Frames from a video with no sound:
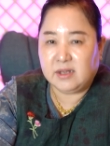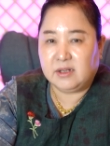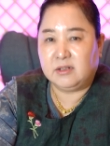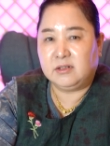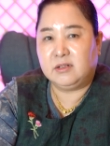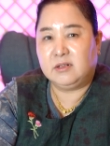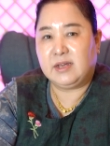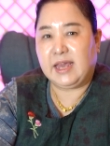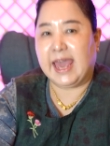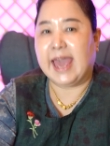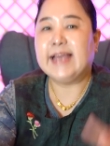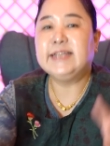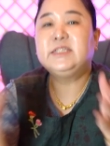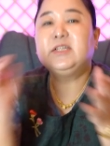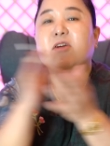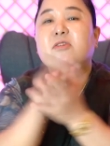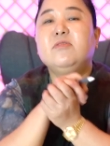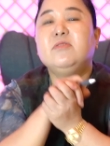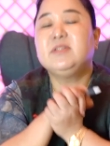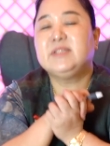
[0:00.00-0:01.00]
어,
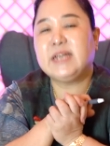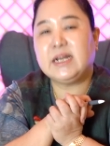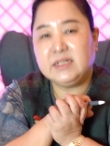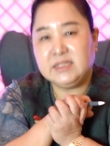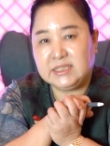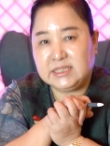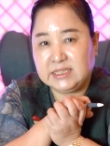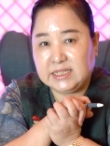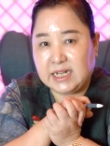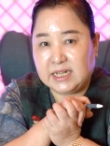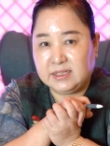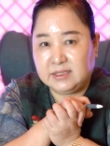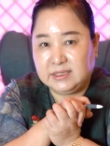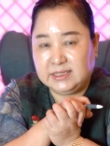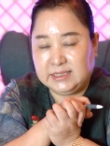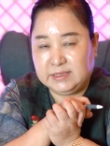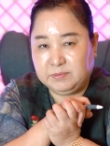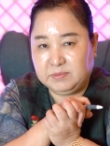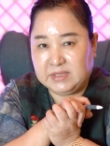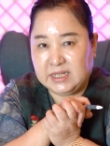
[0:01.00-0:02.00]
애정을 상징하는
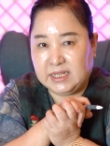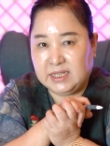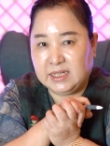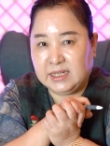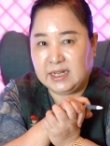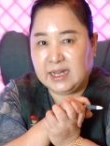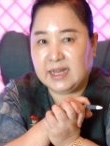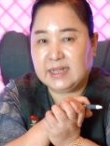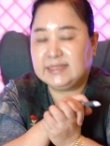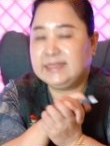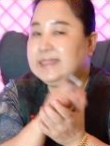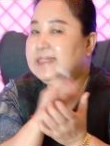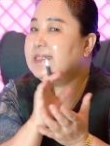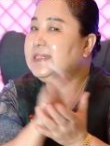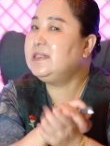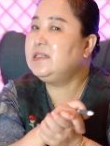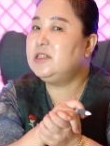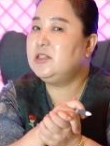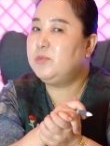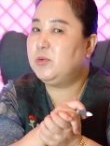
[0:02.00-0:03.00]
침대니까
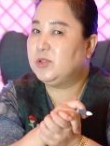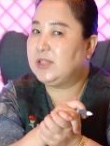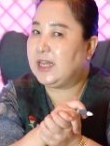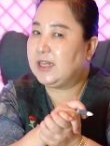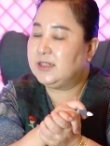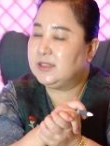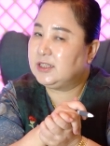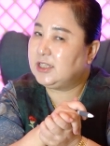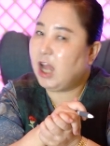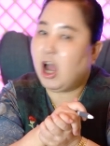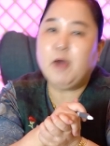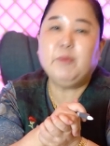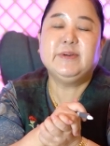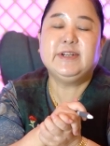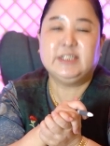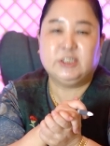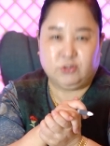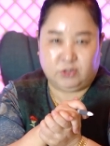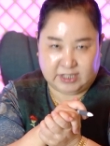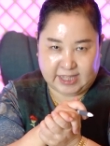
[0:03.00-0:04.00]
싱글보다는
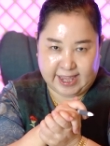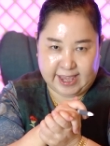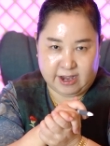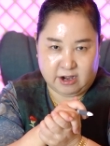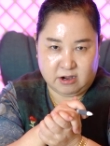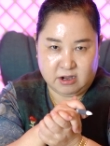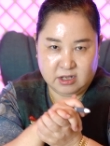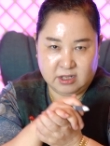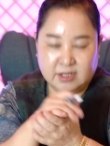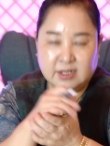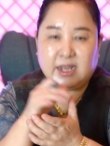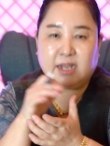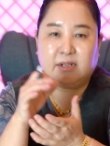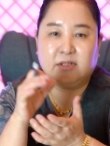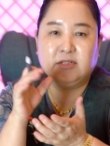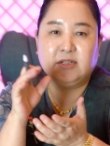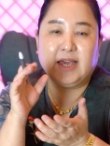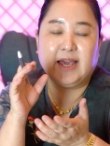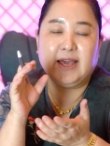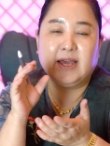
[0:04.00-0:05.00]
더블이 좋대요. 그러니까 음.
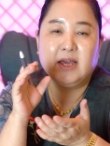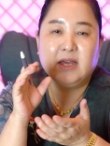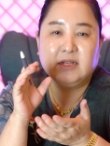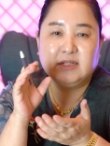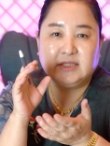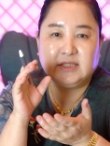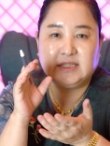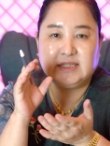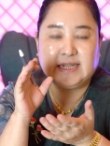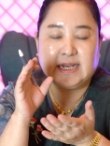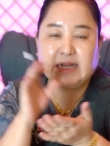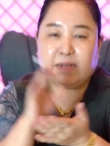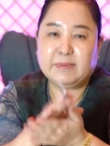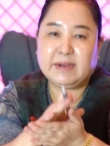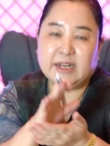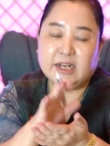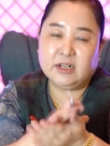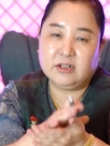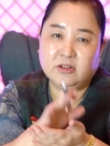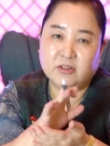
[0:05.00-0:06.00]
그게 제가
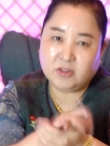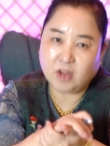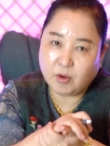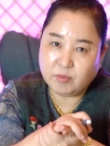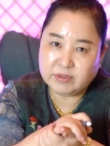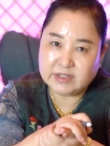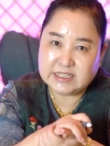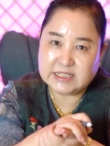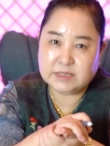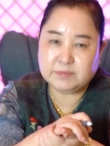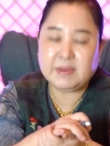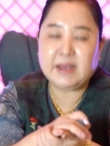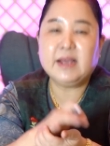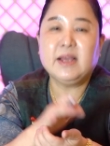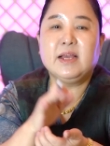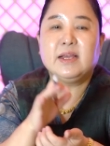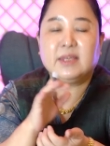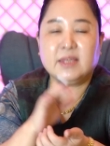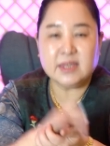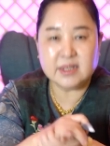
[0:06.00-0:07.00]
말하는 건 더블이지만
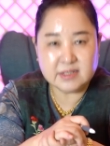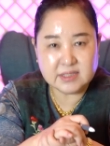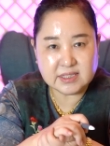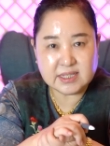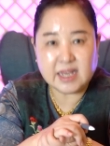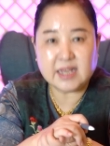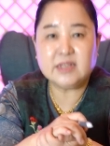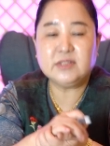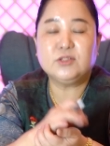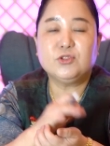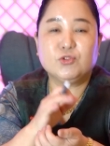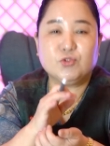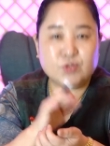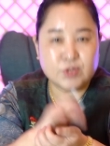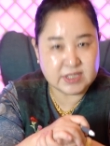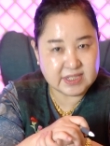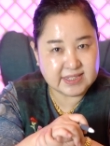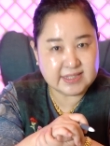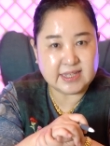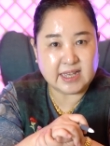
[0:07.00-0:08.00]
킹 사이즈,
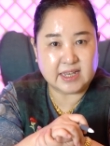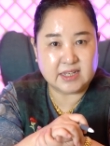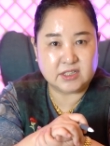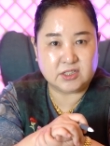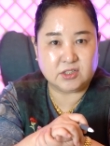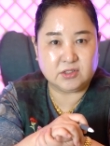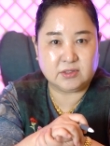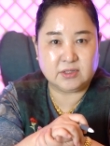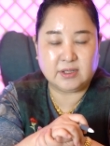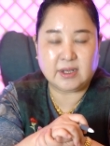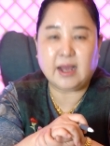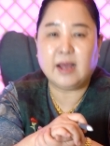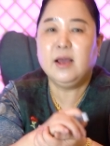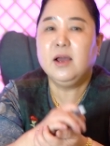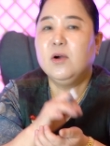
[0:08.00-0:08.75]
퀸 사이즈. 그러니까